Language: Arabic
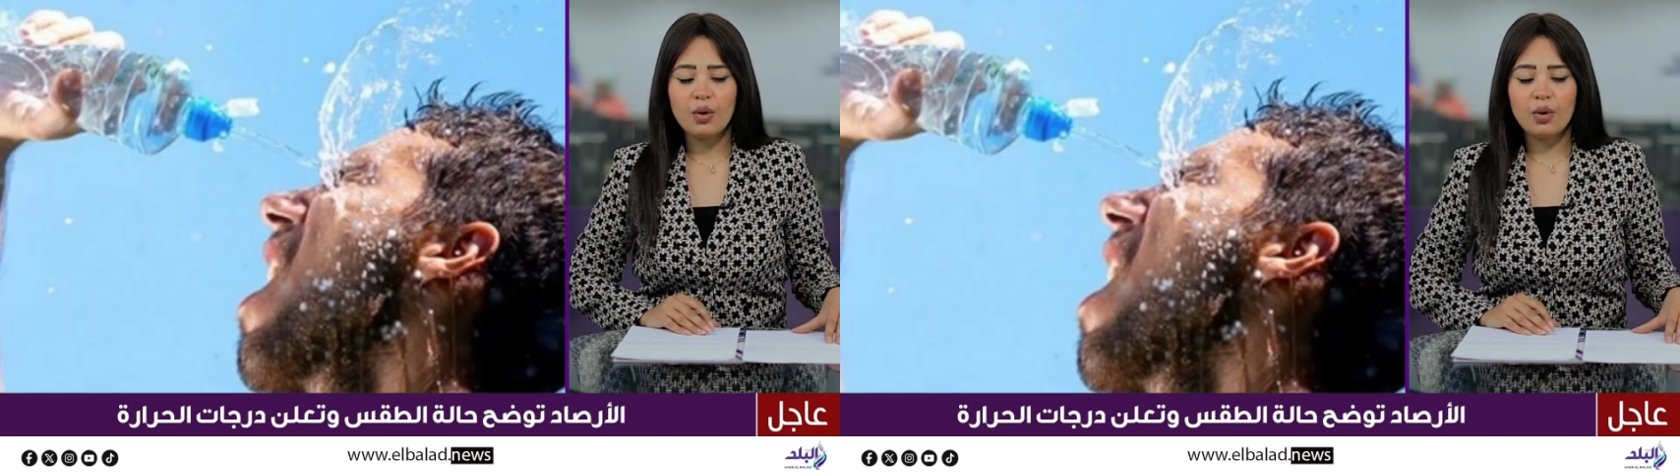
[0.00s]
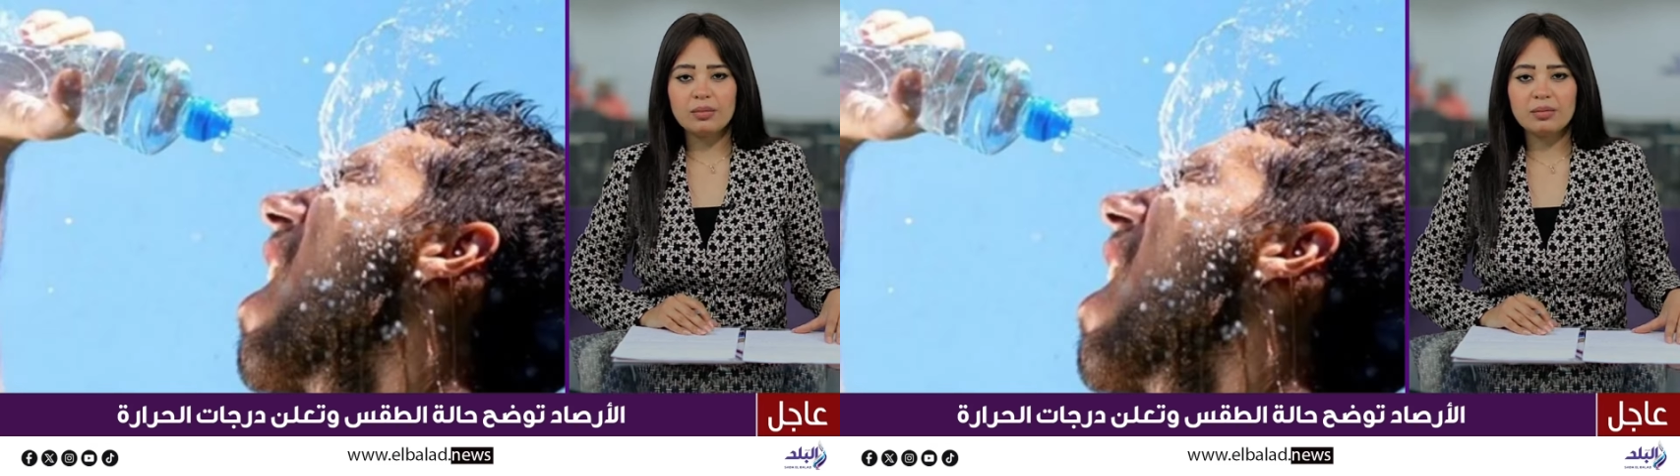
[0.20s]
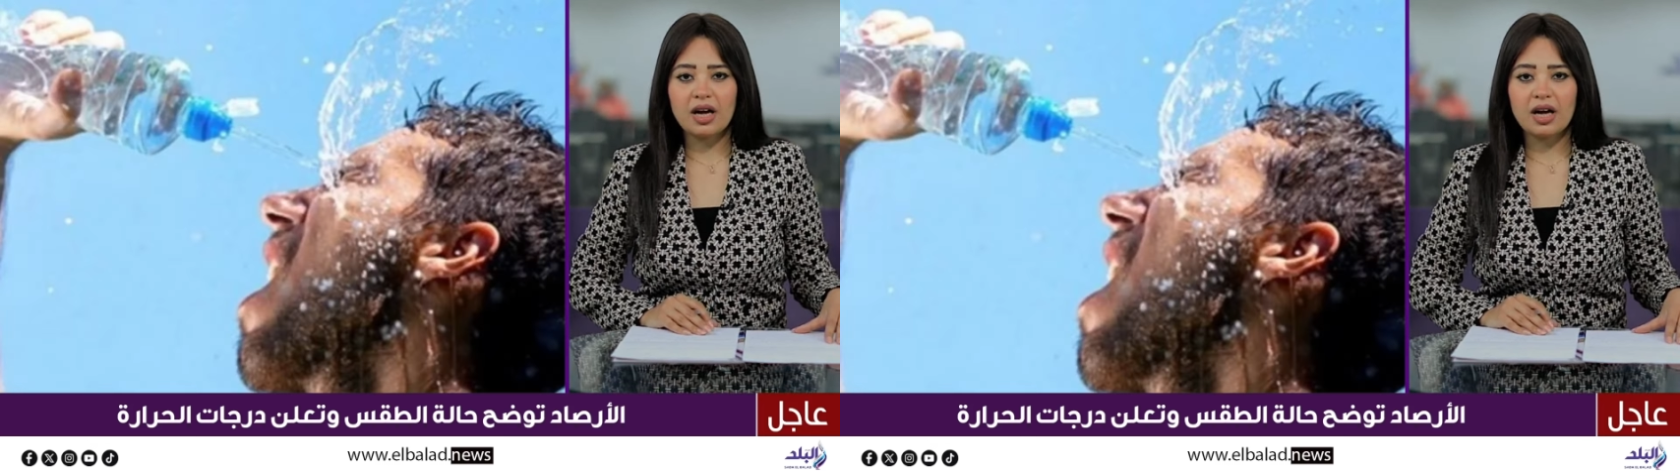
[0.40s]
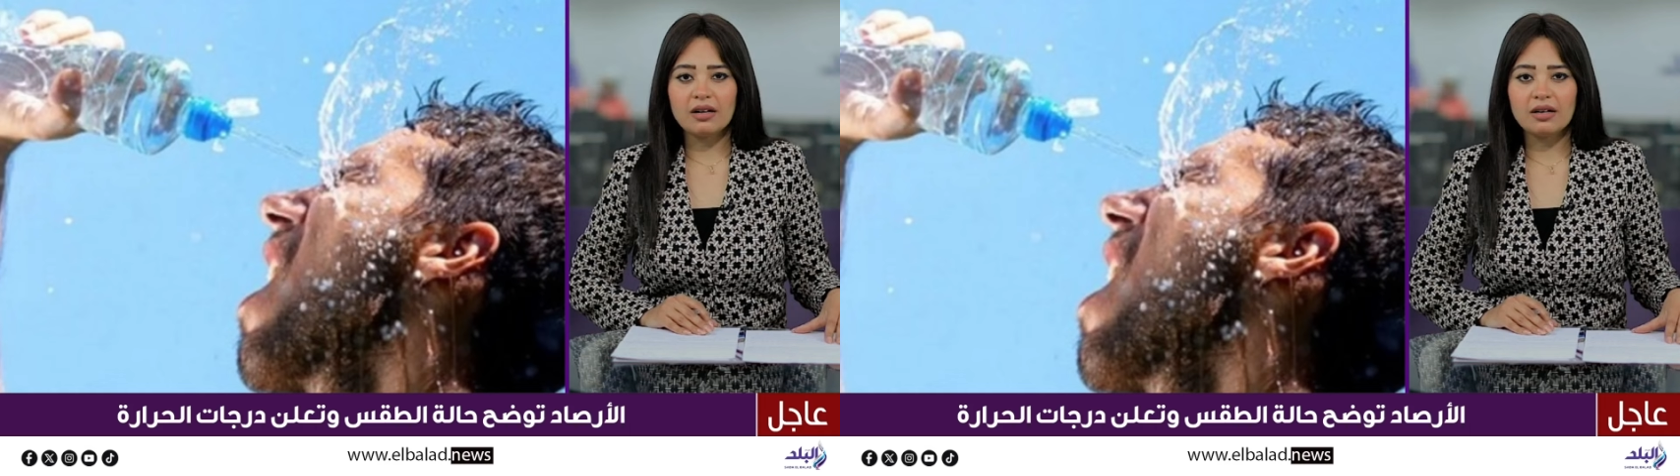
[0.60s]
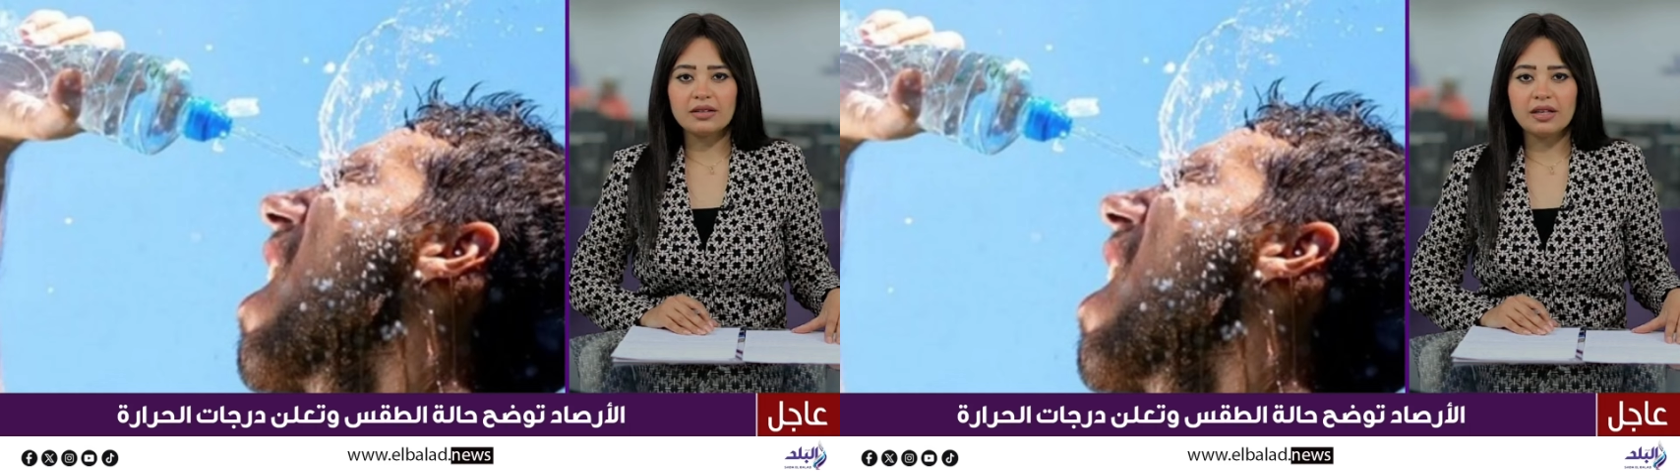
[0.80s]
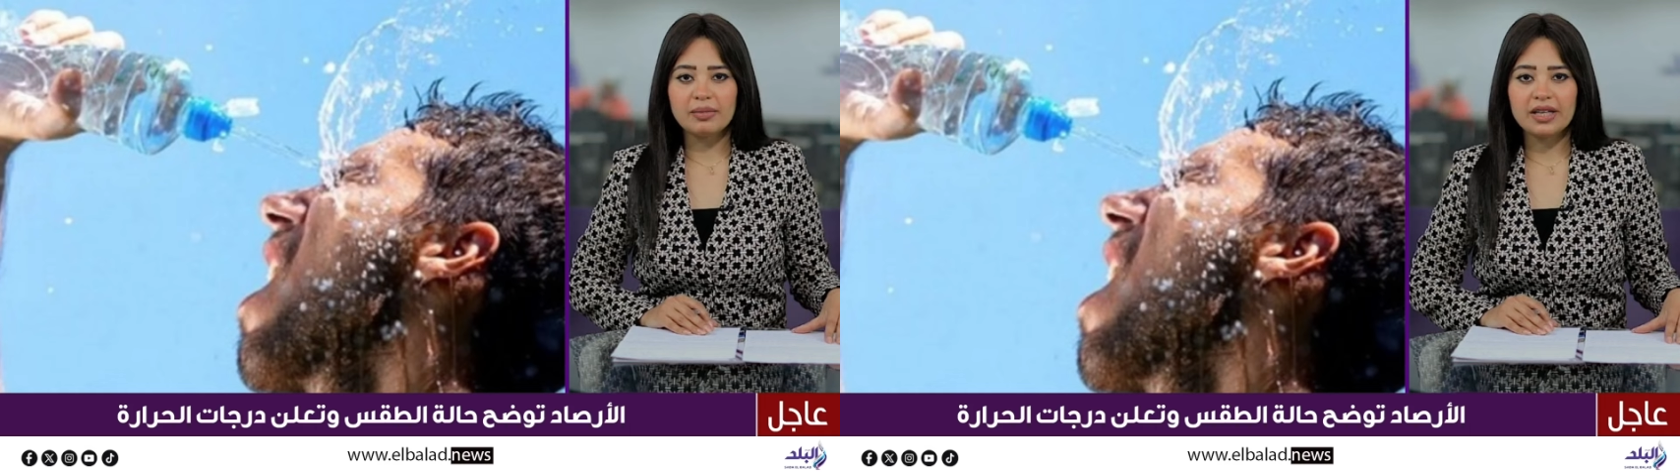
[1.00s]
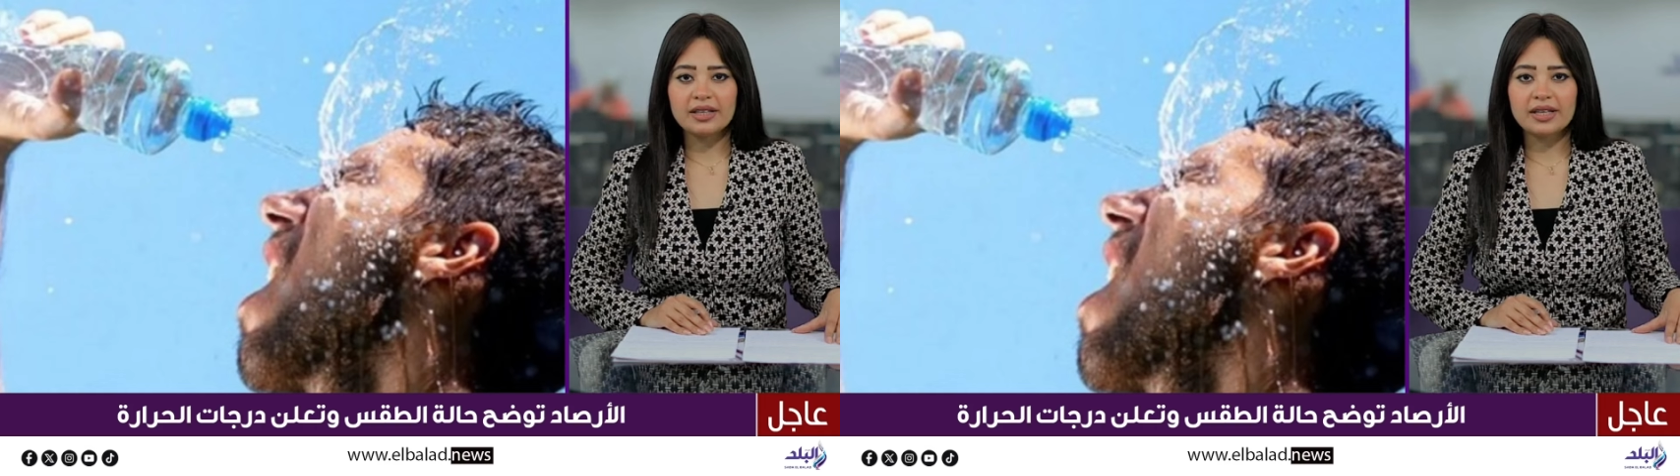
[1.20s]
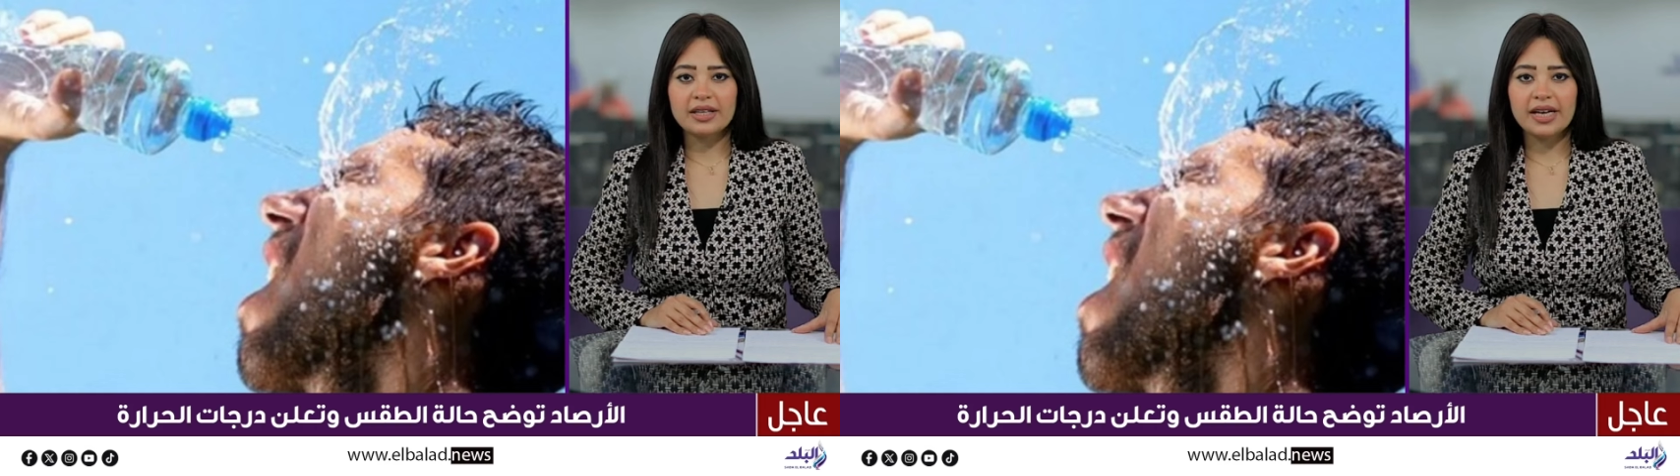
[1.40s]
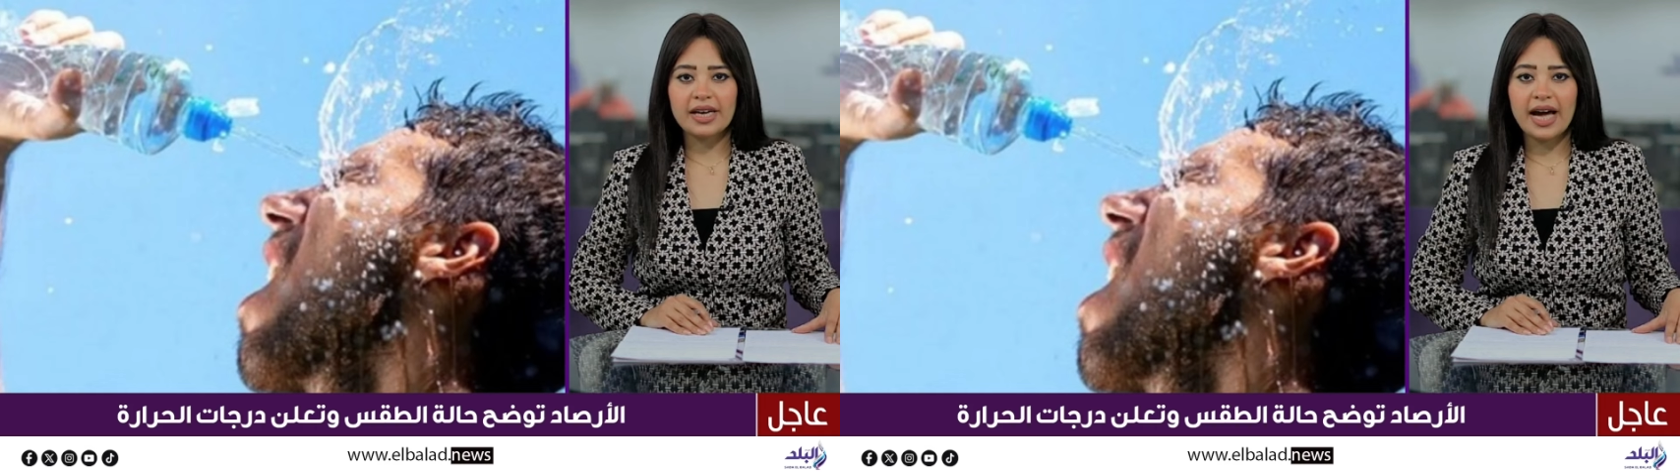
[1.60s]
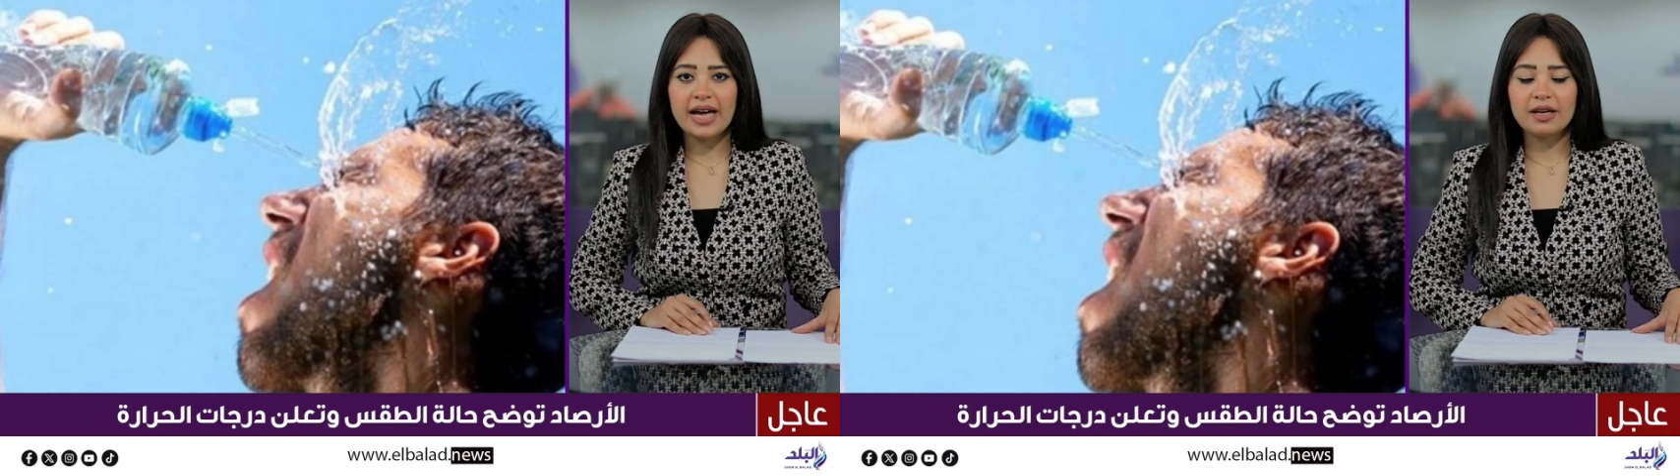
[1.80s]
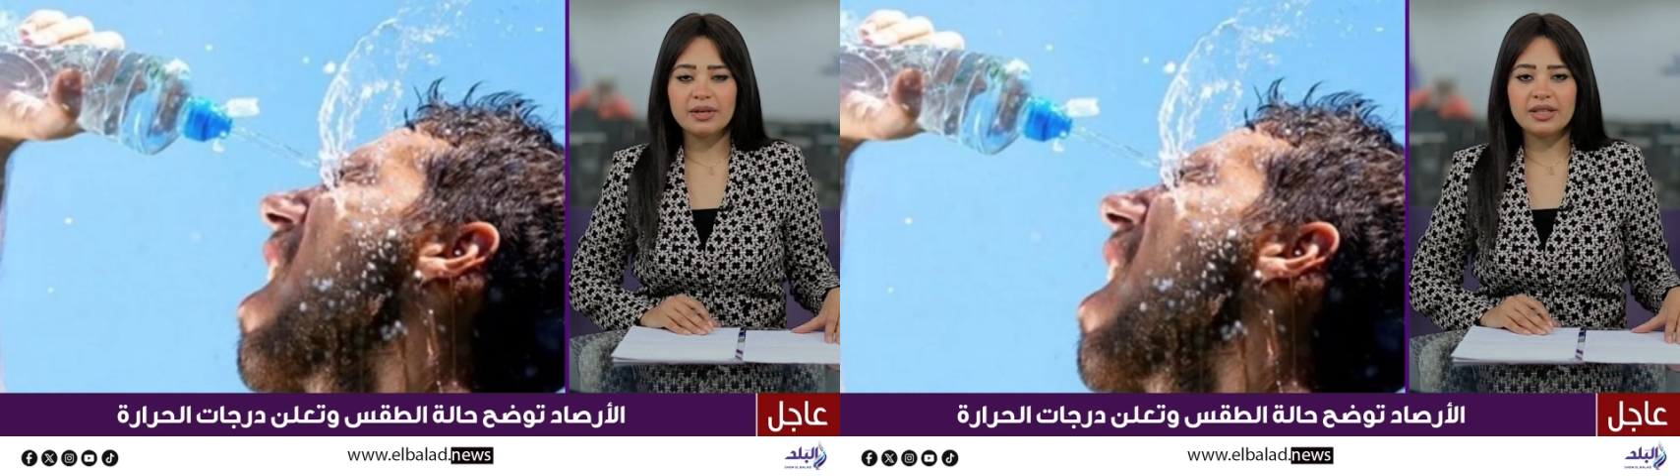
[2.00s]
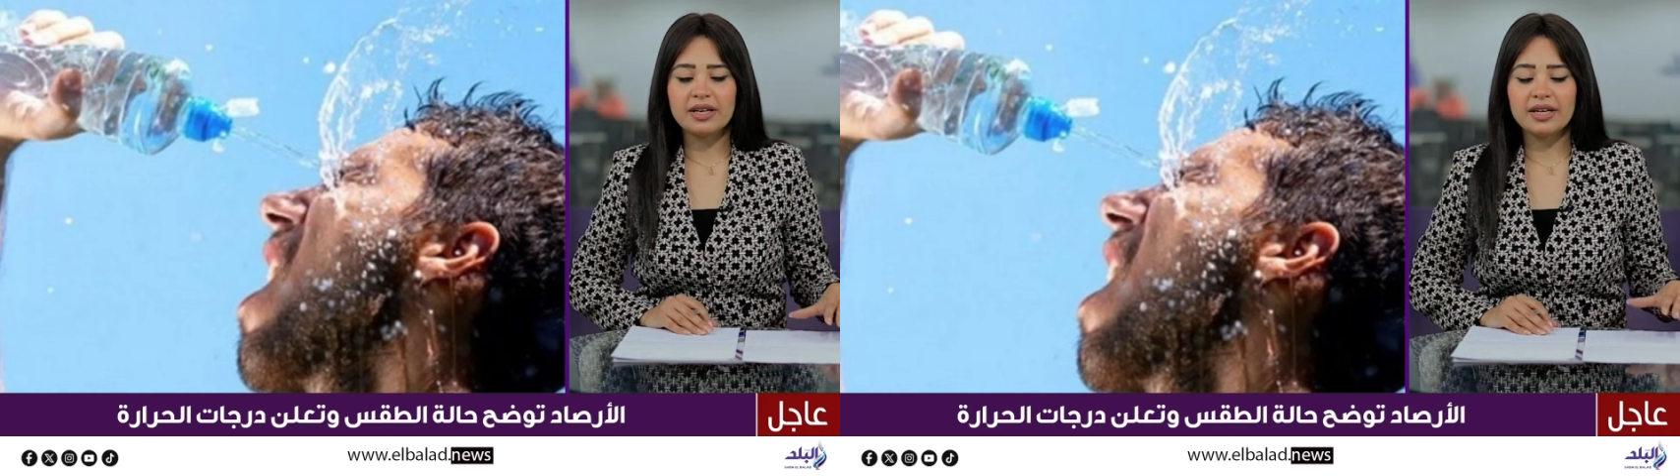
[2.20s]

واللي بتتعرض البلاد ليها لحالة من